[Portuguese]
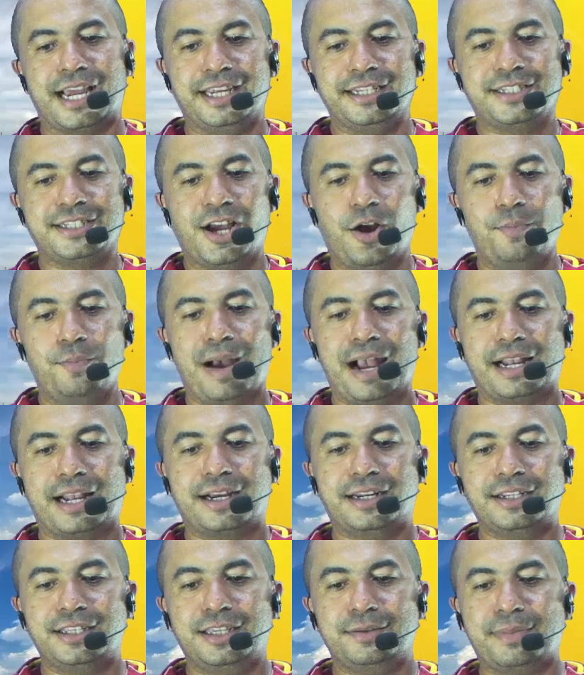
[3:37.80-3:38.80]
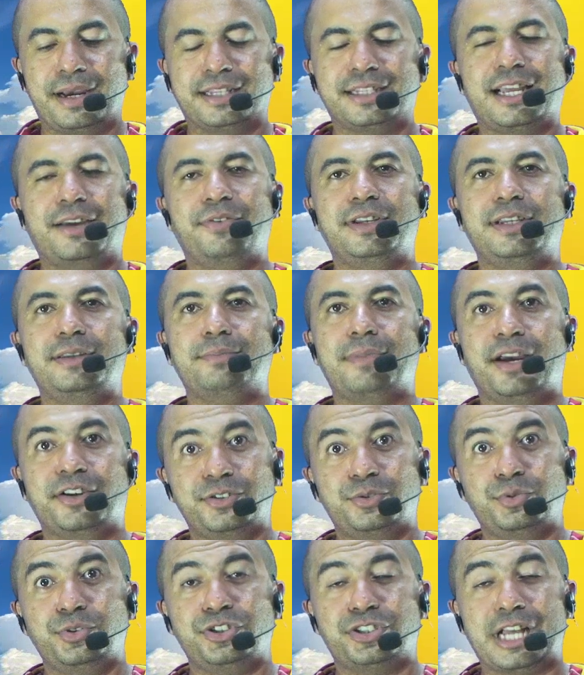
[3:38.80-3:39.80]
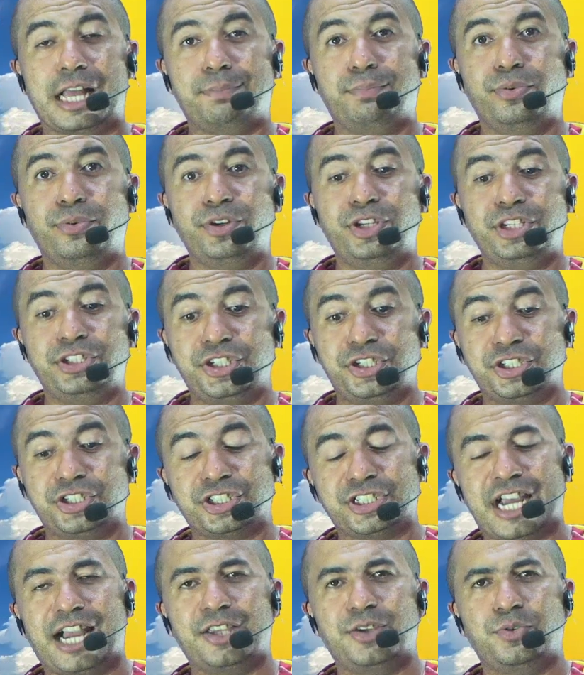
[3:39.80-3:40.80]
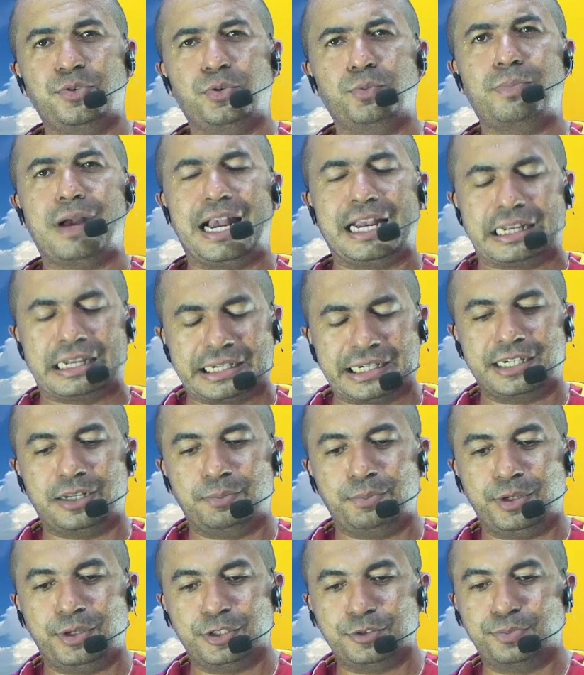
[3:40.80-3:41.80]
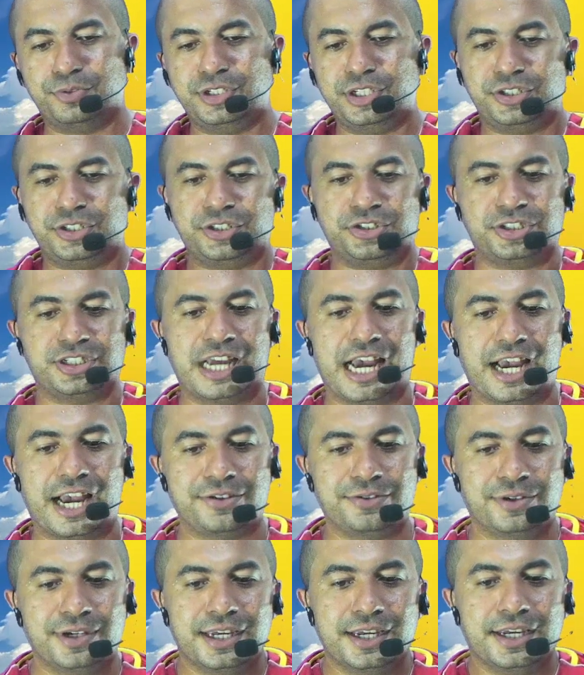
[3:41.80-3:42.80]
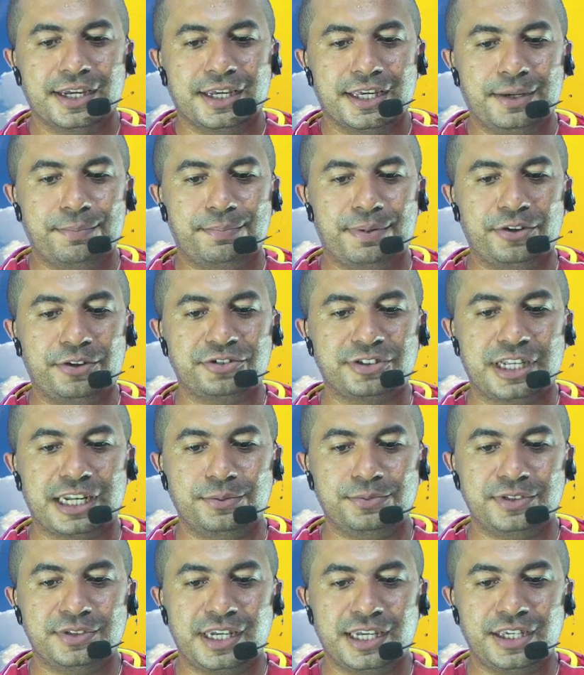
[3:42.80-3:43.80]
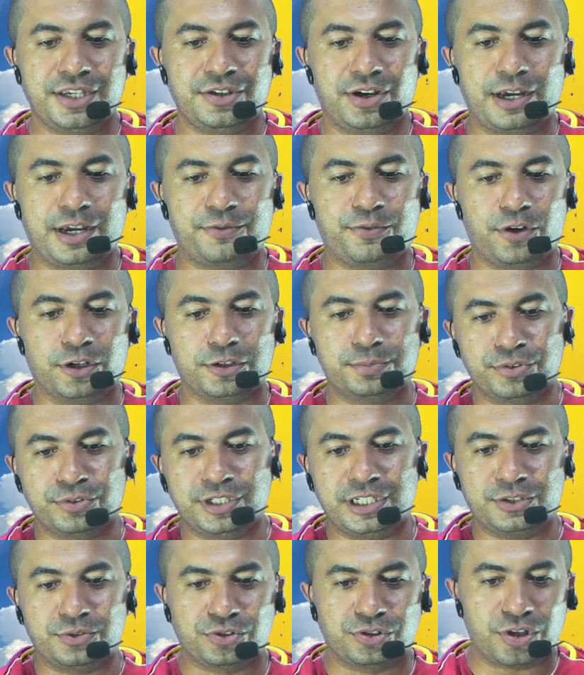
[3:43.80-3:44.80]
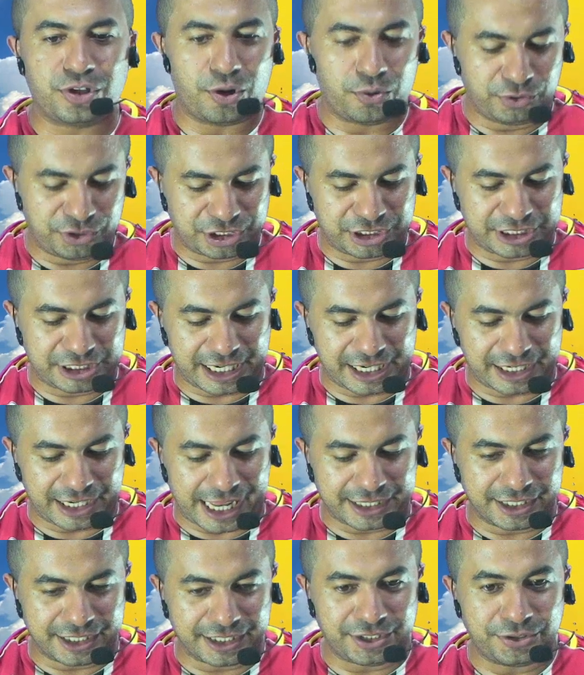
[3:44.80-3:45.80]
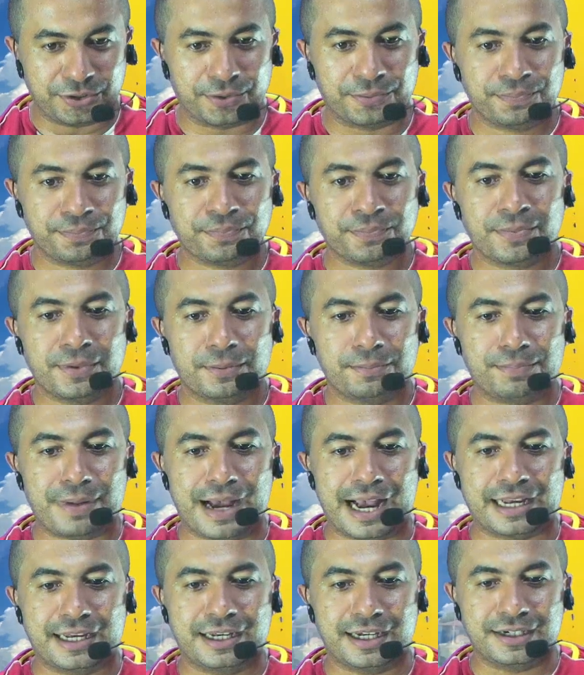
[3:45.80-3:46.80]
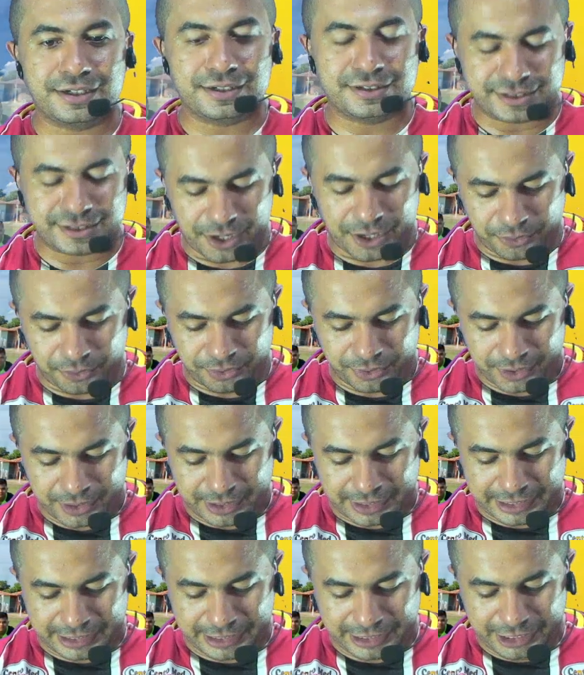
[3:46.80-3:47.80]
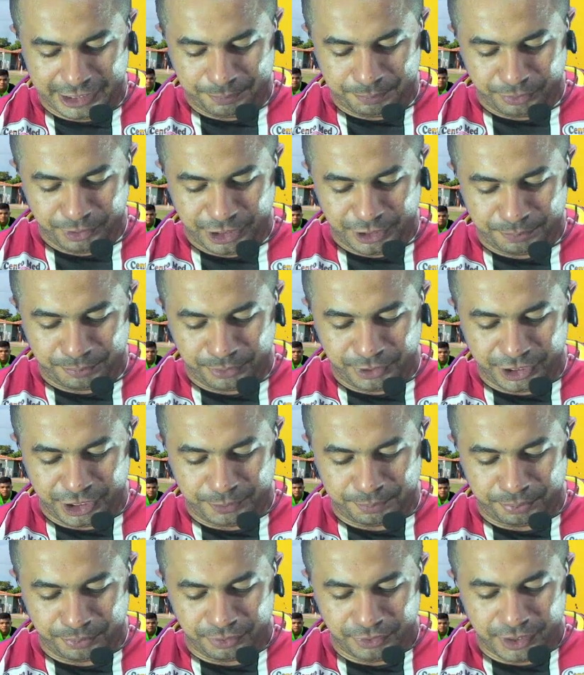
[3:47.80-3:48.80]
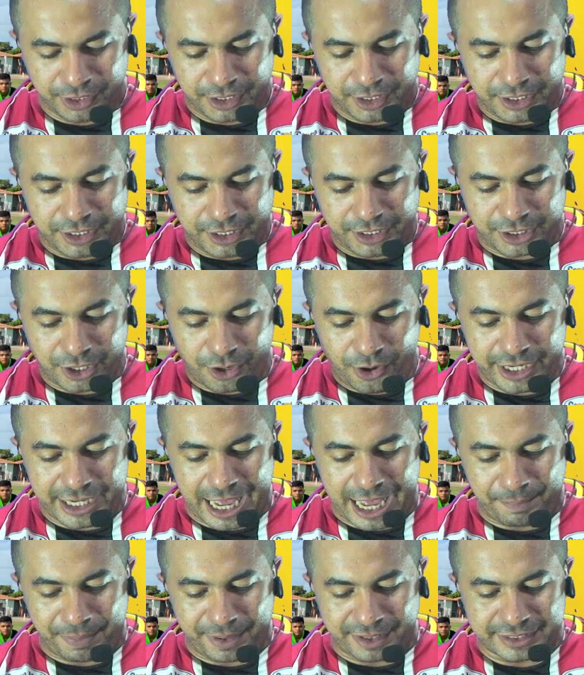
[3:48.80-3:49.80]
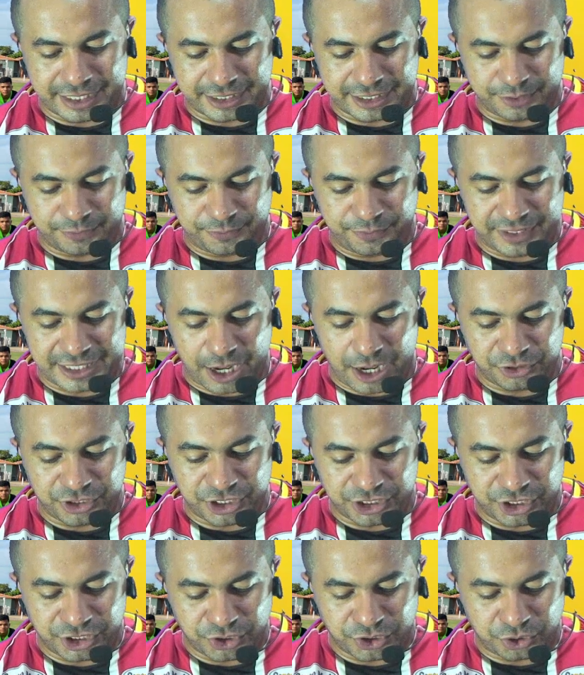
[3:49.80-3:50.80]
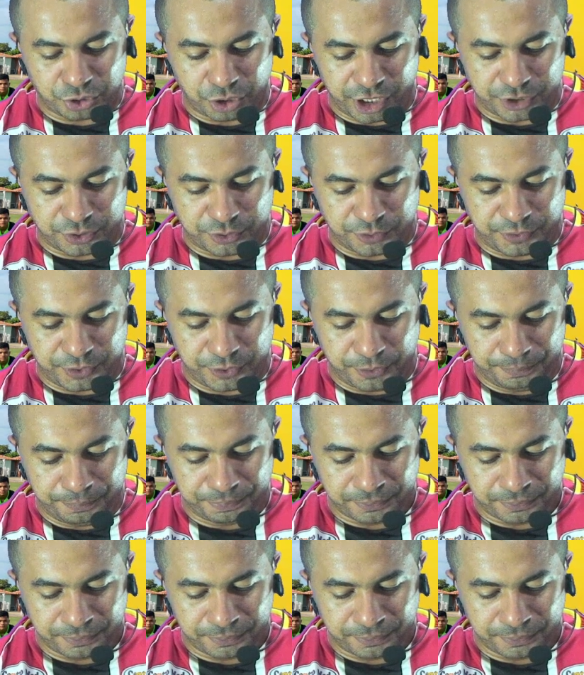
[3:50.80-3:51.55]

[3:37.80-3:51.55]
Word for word: então, bacana demais, tá vendo a imagem do estádio, bonito estádio, viu? Bacana mesmo, bonito estádio. Em breve estaremos aí, olha a foto bonita, o sol estrelado aí, ó. Bacana, céu limpo, limpo, limpo. Então aí, rapaziada, é de final, dia 18, viu?